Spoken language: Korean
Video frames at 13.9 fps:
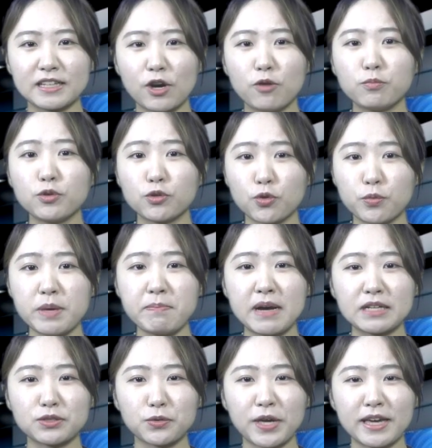경북
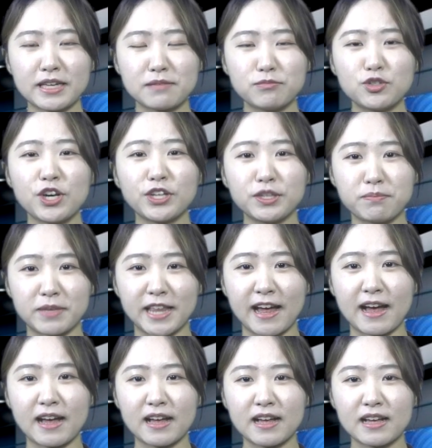도민방송의 김주현입니다.